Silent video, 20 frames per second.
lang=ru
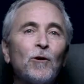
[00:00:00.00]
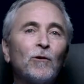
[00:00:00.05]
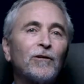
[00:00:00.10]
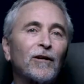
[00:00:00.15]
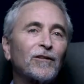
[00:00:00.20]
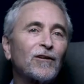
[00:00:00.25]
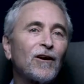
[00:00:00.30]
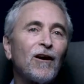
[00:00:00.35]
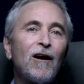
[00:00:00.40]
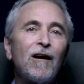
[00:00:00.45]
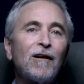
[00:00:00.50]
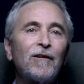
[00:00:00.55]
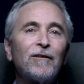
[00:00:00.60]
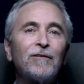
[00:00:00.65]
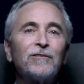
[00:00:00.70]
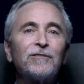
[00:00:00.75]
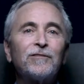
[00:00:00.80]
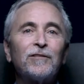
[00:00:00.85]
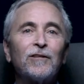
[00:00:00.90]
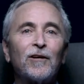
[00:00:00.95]
Мы с
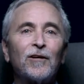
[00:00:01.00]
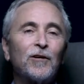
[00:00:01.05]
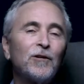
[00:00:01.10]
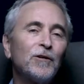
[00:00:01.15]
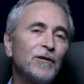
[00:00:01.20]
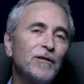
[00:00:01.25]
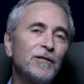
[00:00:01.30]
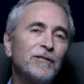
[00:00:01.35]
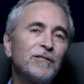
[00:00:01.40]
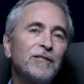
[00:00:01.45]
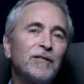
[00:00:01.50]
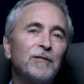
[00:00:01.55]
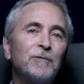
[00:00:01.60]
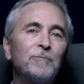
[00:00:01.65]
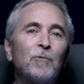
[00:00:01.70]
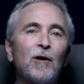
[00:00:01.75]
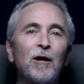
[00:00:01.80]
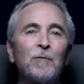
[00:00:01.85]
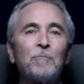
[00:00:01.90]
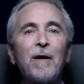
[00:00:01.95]
женой продали свои
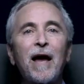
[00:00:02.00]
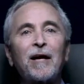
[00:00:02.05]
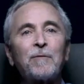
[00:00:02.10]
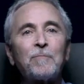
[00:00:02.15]
машины и